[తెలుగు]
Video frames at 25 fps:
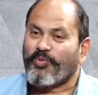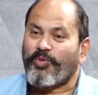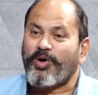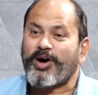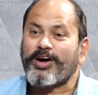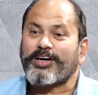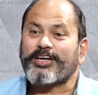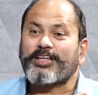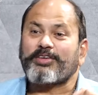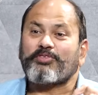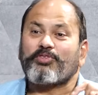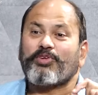
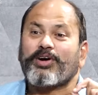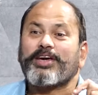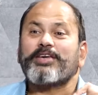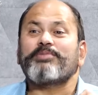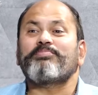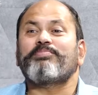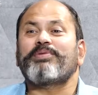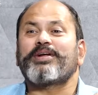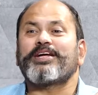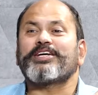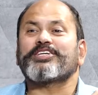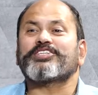వాటి
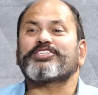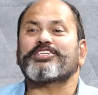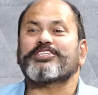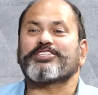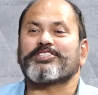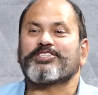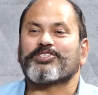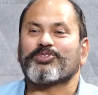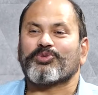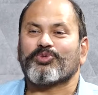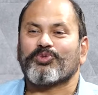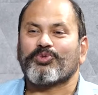
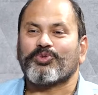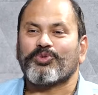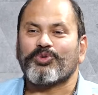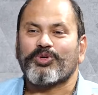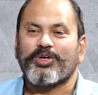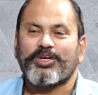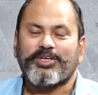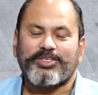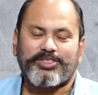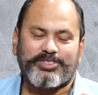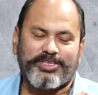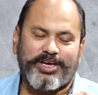వైబ్రేషన్స్
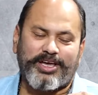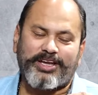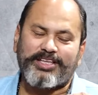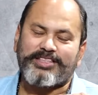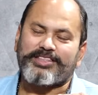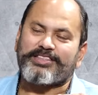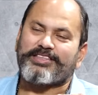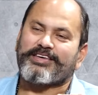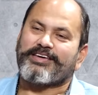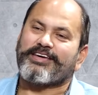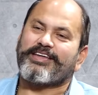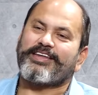చాలా
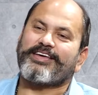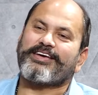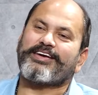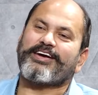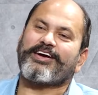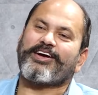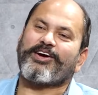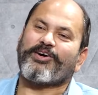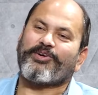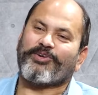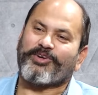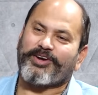
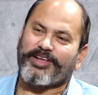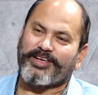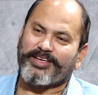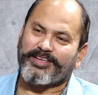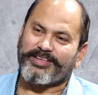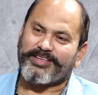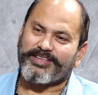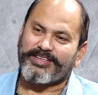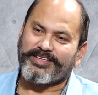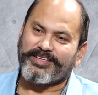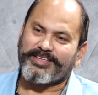తేలికగా ఉంటాయి